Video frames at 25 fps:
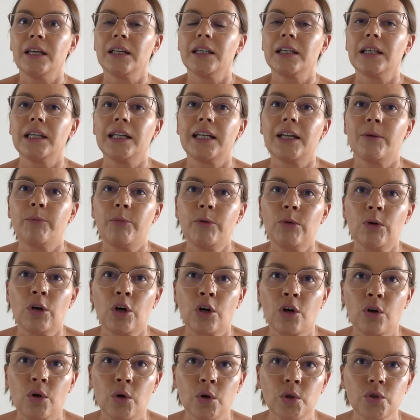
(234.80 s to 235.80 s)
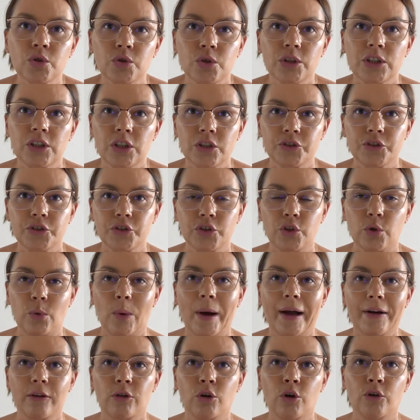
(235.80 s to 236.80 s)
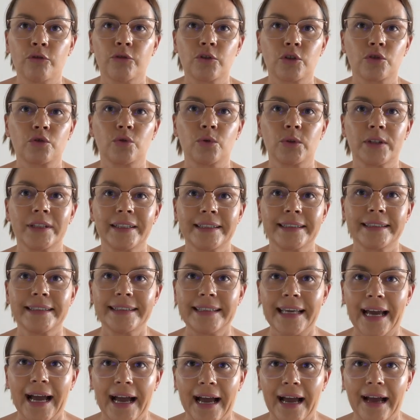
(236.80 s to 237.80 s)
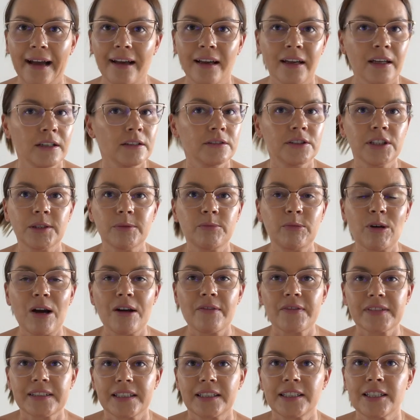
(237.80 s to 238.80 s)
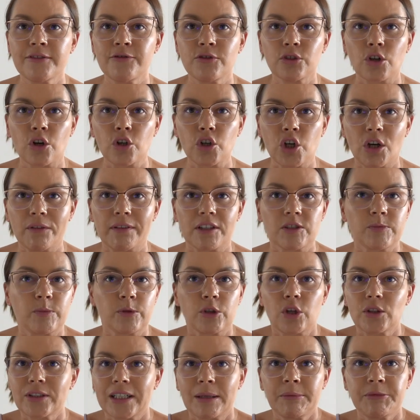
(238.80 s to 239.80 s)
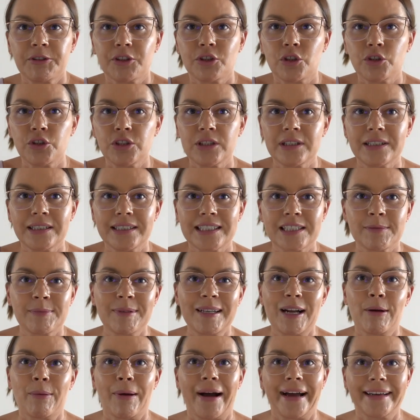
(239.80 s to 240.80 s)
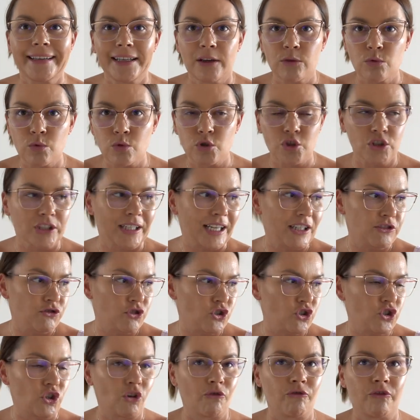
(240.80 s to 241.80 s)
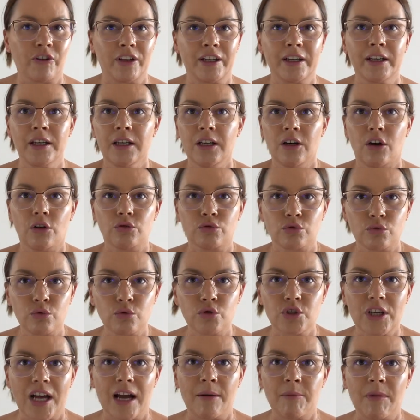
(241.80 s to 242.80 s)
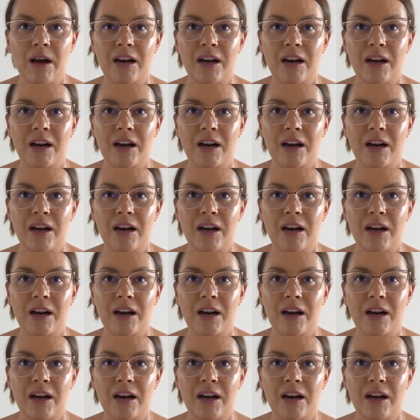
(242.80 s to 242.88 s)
Ile było kurzu i kocich kłaków, których ja nie byłam w stanie wyrolkować, bo rolka mi tego nigdy nie zbierała, a ja łóżka czy sofy odkurzam